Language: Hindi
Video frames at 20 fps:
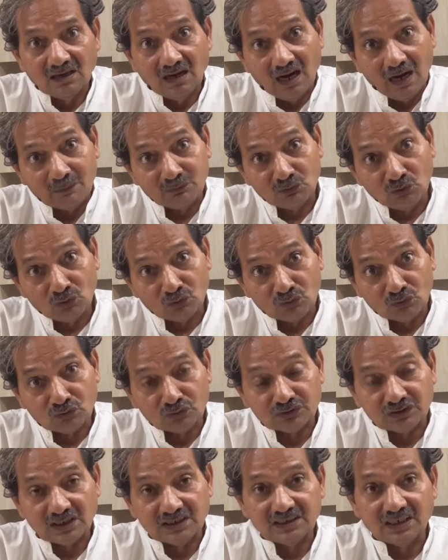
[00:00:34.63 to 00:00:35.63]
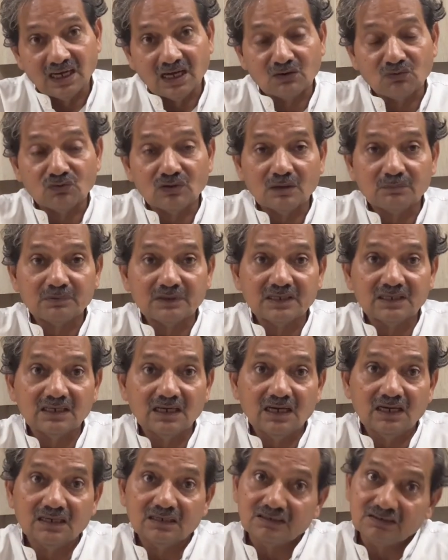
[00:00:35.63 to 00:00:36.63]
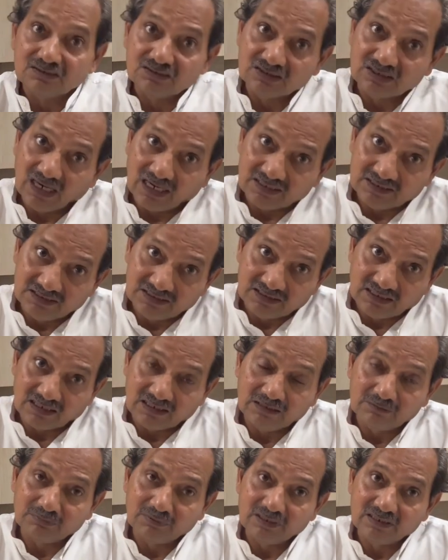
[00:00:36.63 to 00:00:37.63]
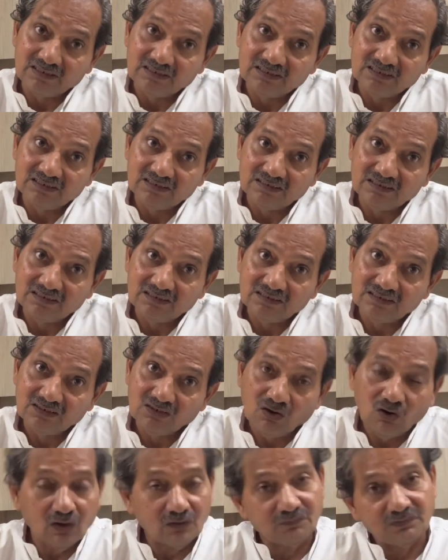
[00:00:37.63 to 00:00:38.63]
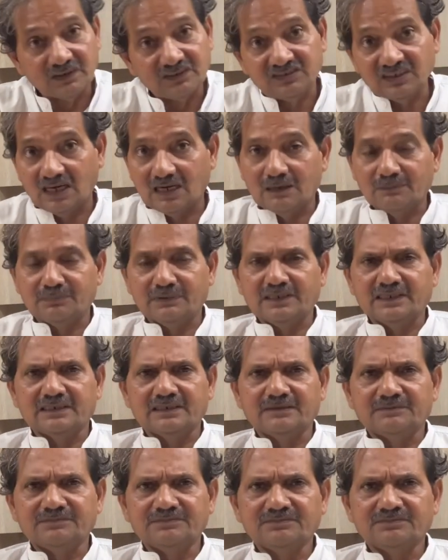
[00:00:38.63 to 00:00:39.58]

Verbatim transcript: आप लोगों को तैयार होना पड़ेगा शादी करनी पड़ेगी और फिर जाना पड़ेगा